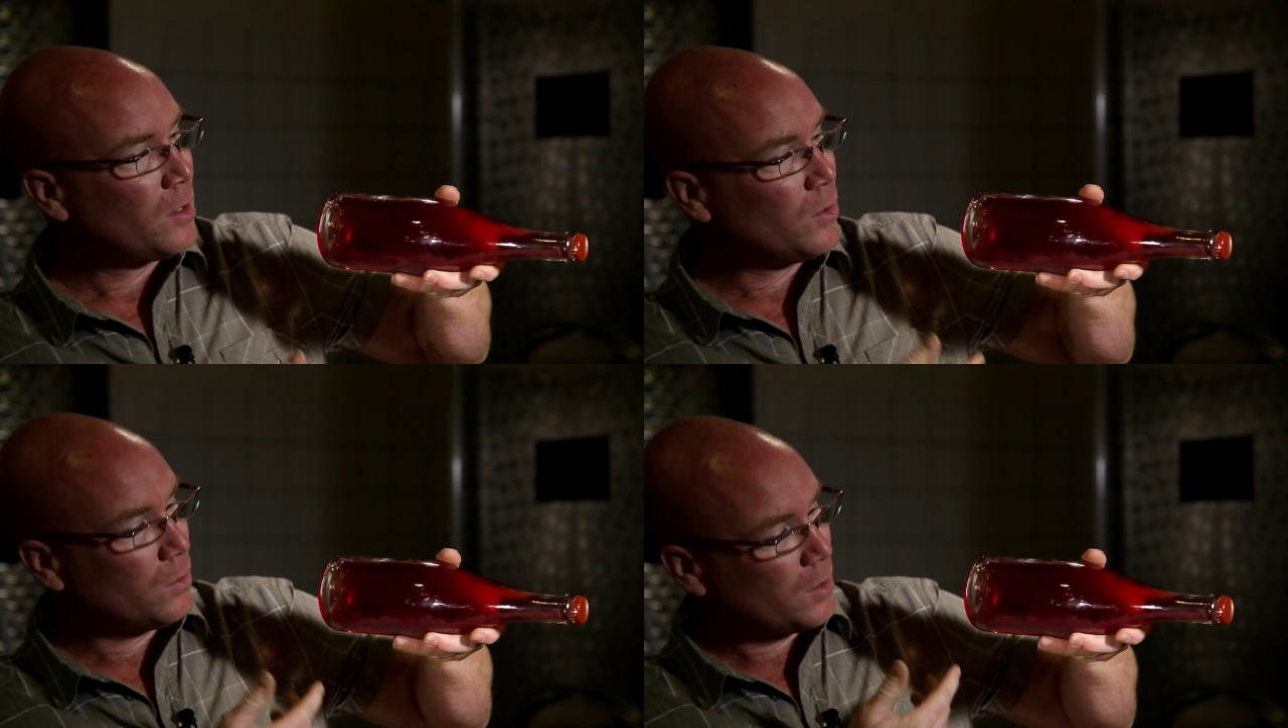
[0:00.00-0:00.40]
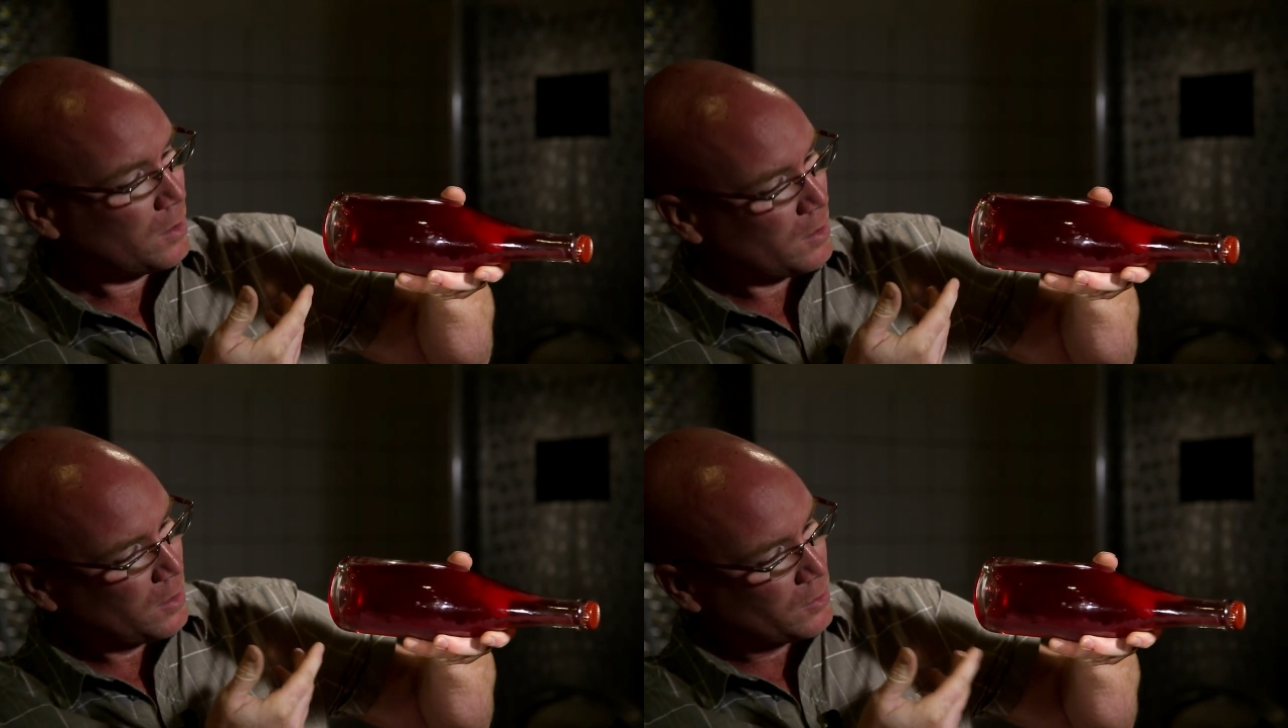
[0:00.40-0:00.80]
Donc,
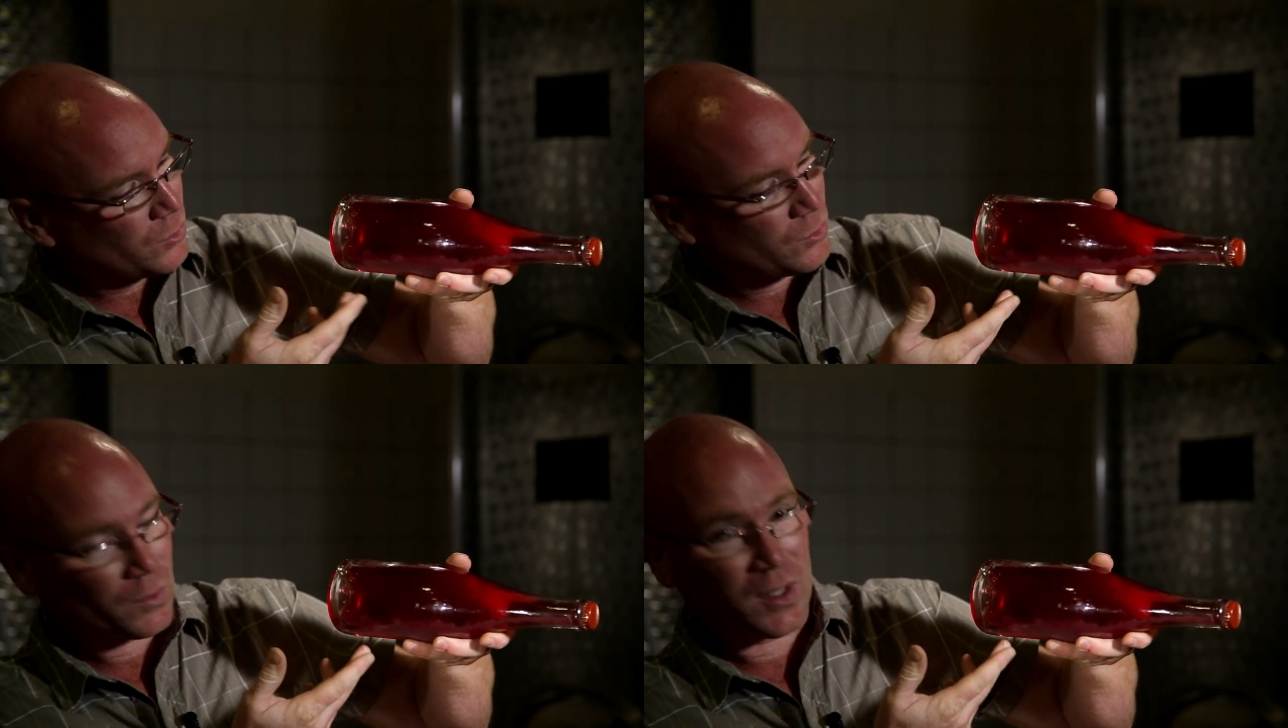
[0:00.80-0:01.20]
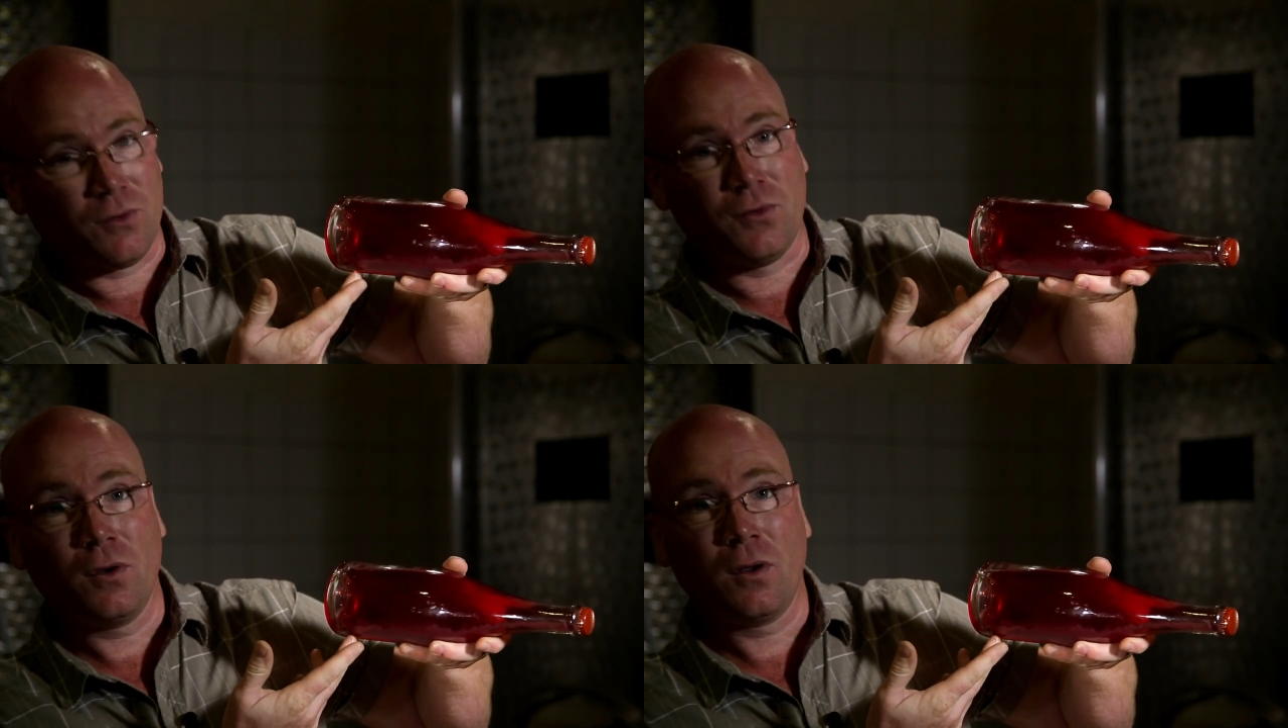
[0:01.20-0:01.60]
ce sont des
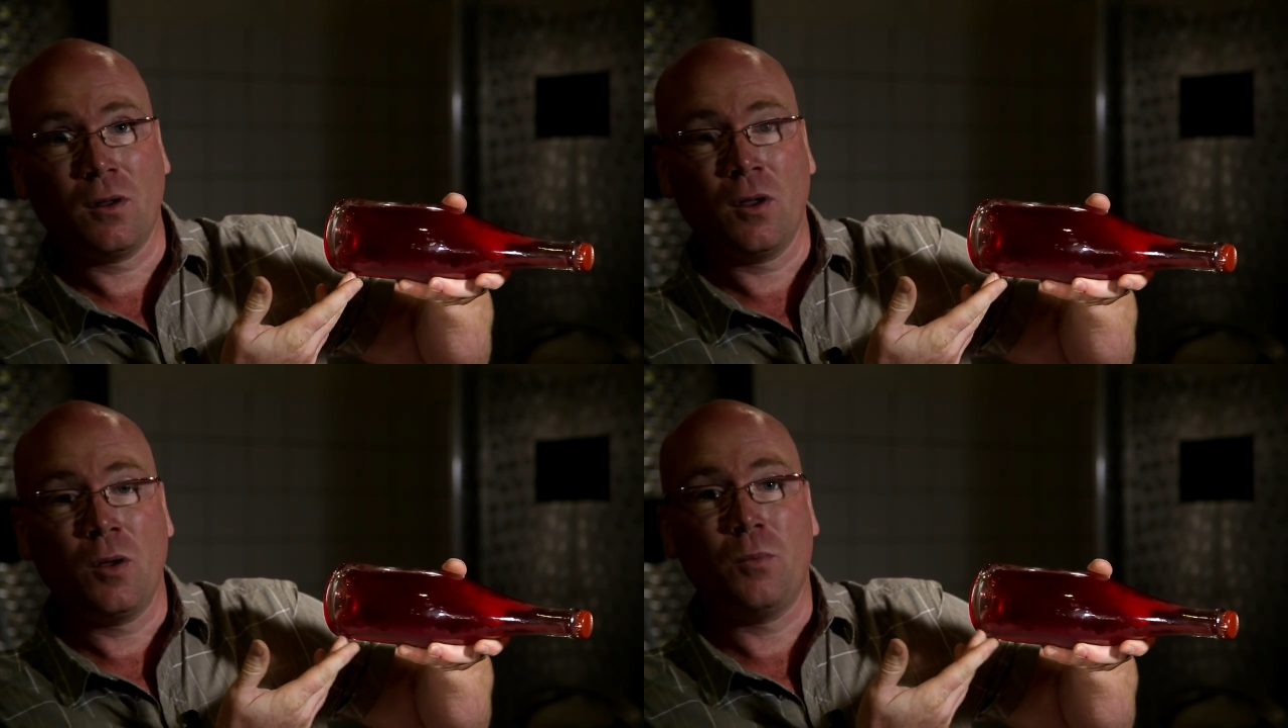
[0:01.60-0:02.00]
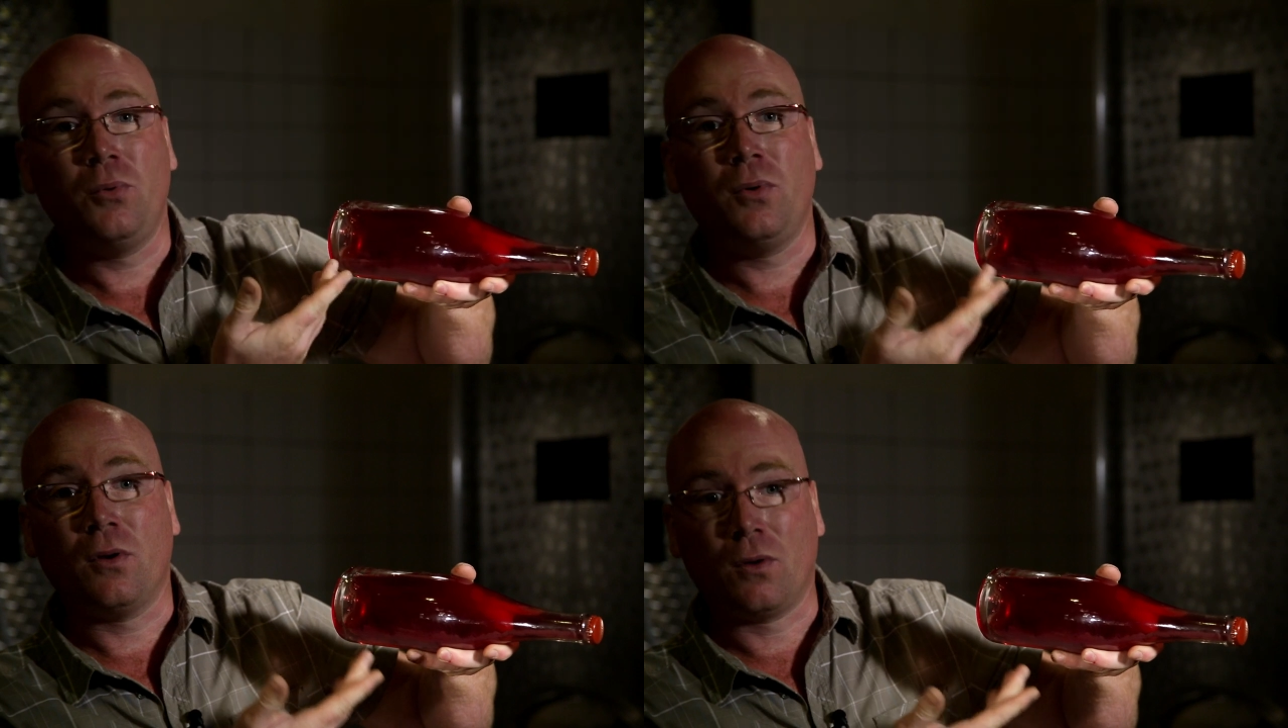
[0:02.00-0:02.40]
levures. Plus